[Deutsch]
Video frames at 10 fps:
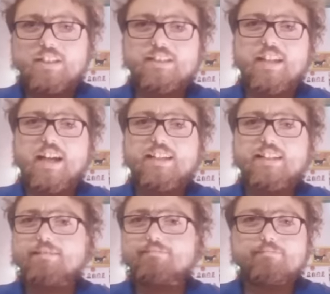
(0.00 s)

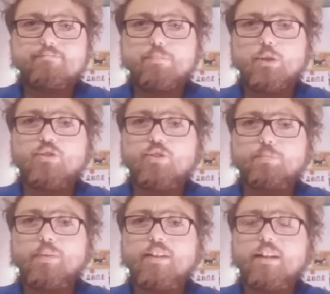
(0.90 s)
sei bloß
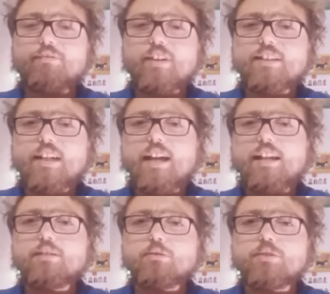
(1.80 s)
ein bisschen
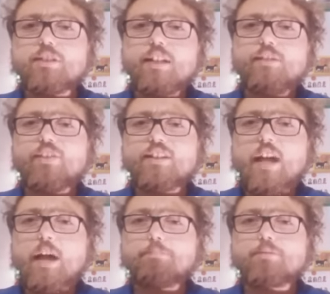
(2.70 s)
verteilt und tiefer
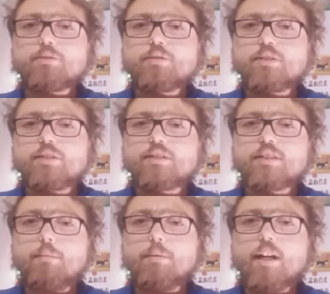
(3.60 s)
trappt und
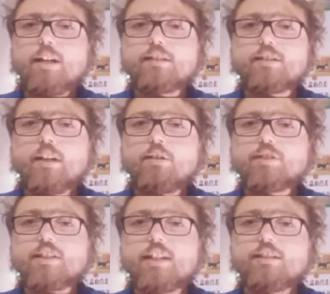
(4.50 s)
das kann man gar nicht
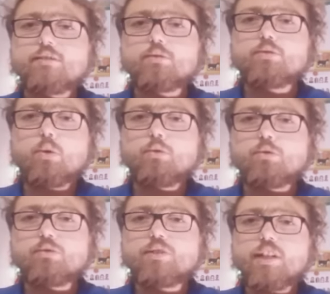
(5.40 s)
nausrechnen und,
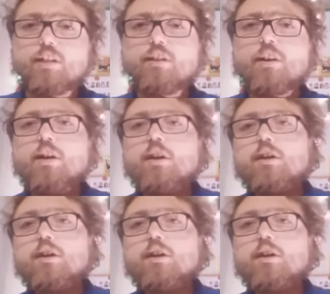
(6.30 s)
und, und, gell.